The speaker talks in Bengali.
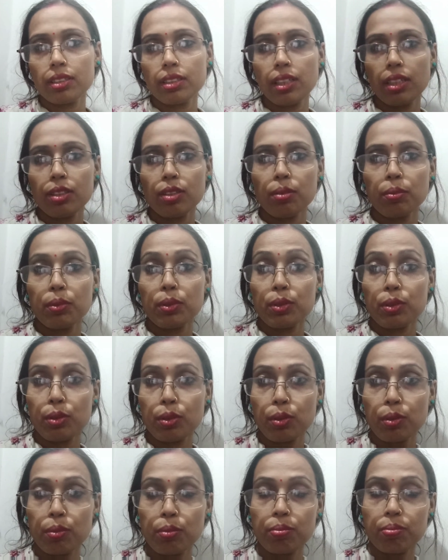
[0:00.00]
যেই সমস্ত
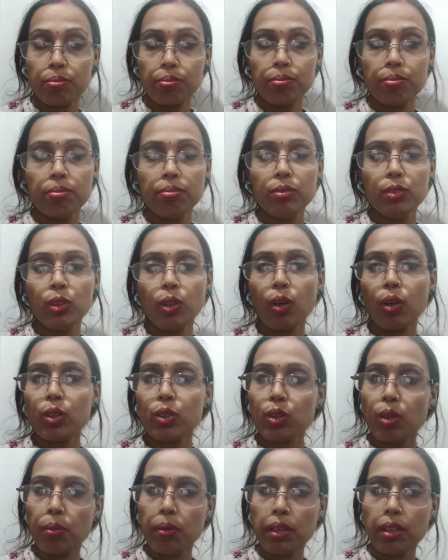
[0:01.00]
জ্বর
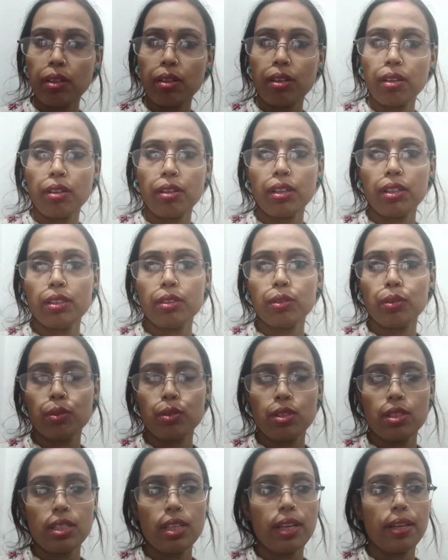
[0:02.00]
সবার ঘরে ঘরে তো
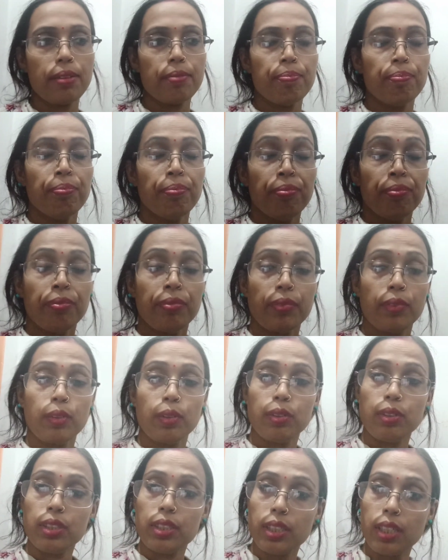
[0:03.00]
হচ্ছে
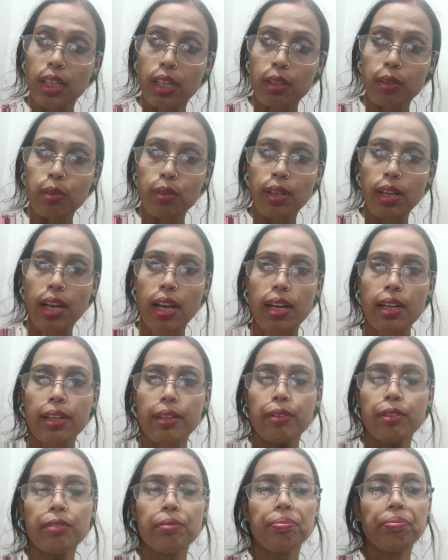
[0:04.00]
তো নিজেরা একটু খেয়াল রেখো